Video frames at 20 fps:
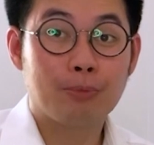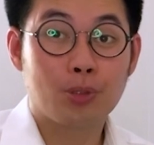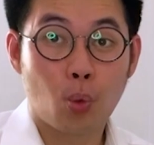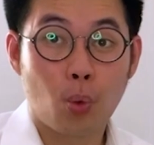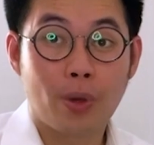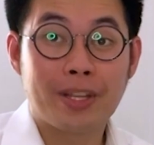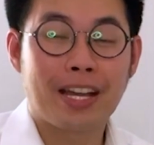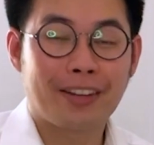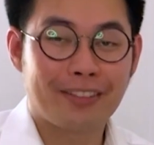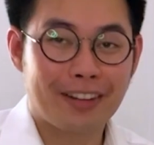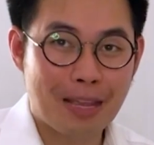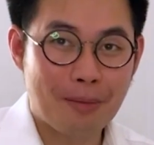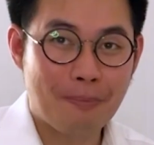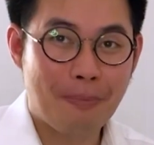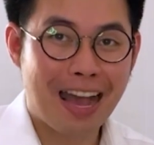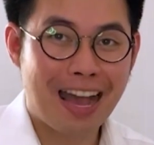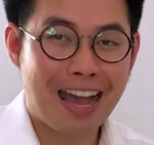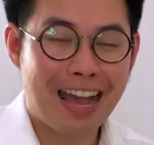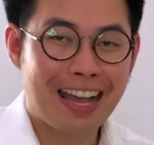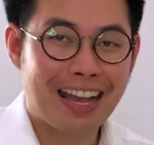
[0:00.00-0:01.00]
ยมตัวอย่างไร
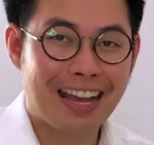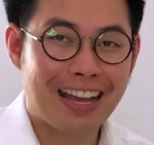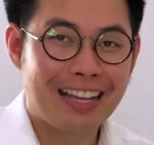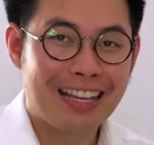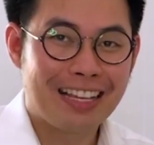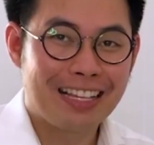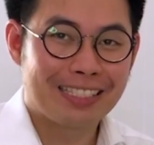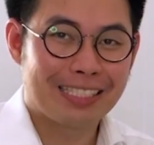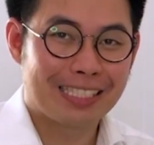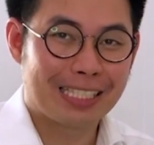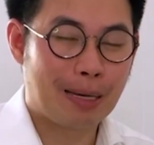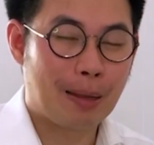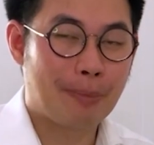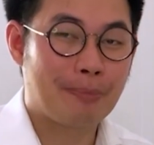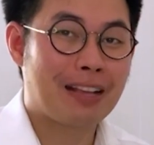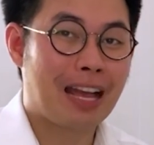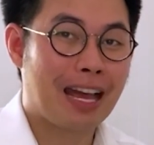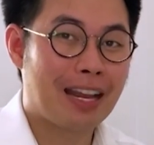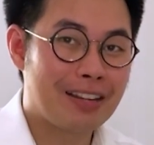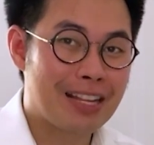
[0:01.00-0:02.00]
บ้างสำหรับ
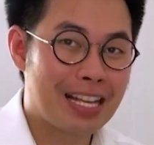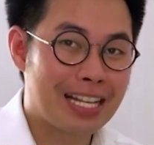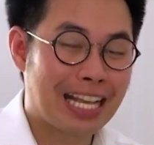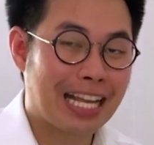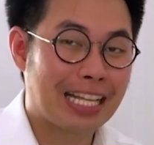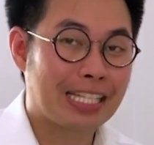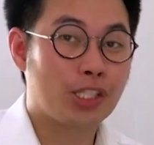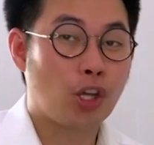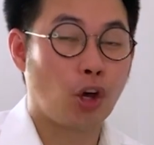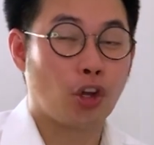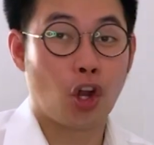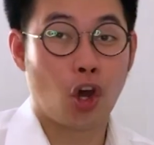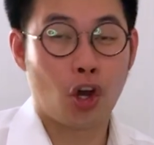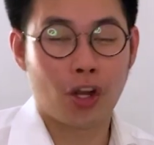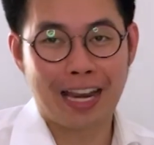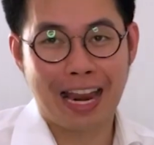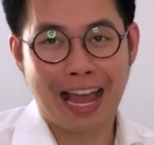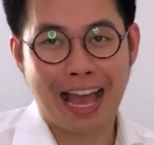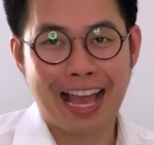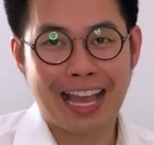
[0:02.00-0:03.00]
การเรียนการสอนออน
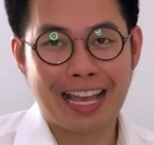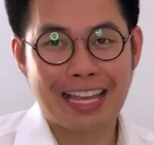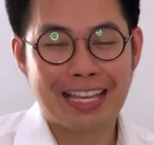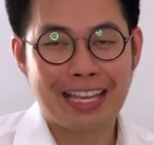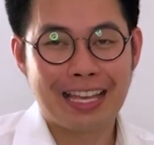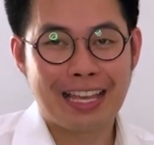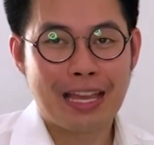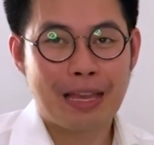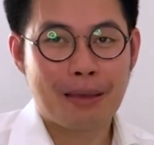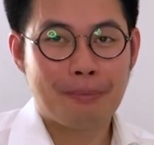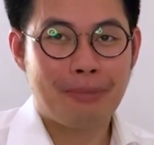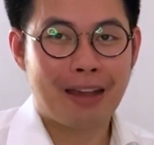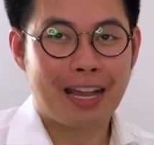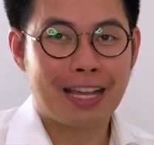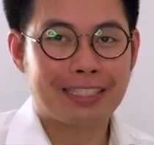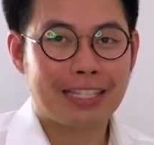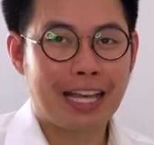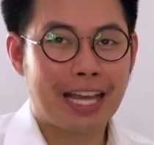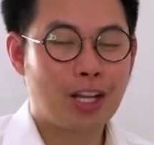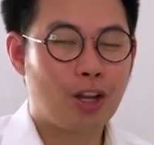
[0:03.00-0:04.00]
ไลน์ภาย
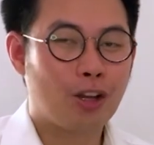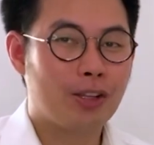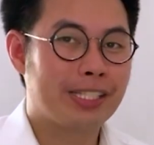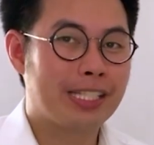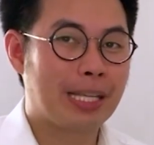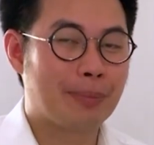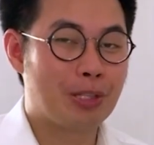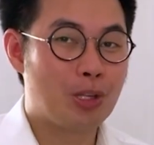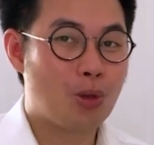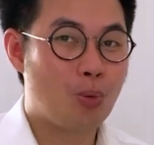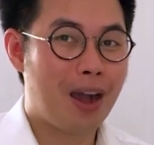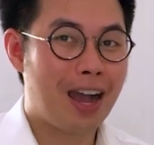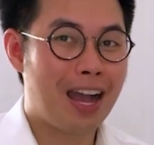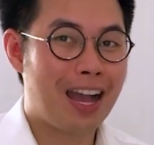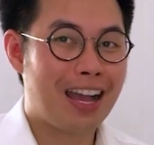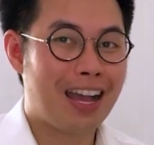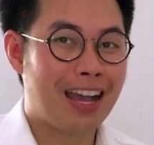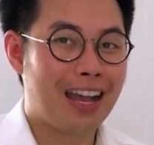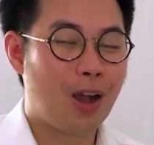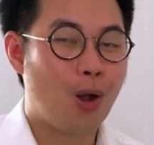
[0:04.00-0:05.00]
ใต้คอนเซ็ปต์ที่ว่า
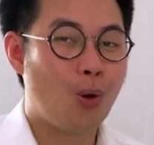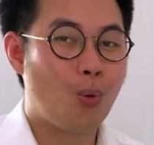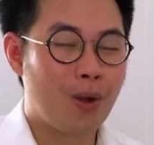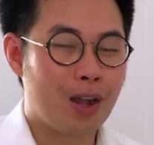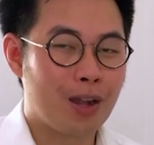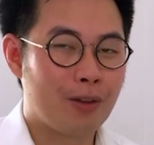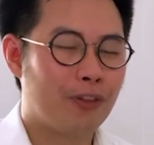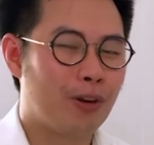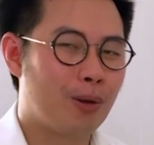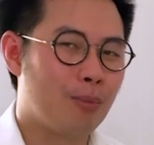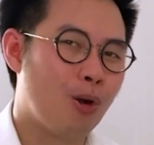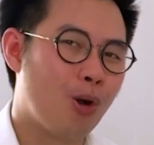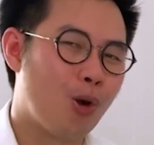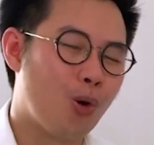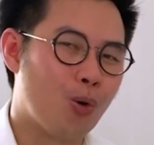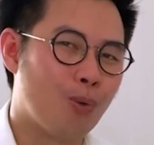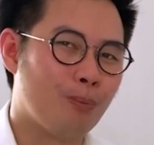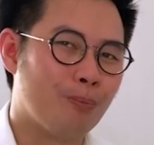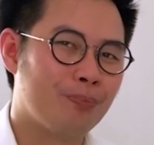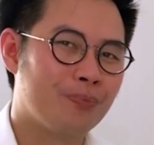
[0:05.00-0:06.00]
work from
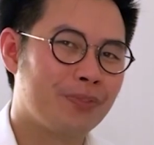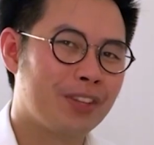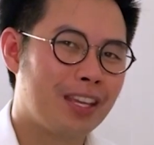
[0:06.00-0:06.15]
home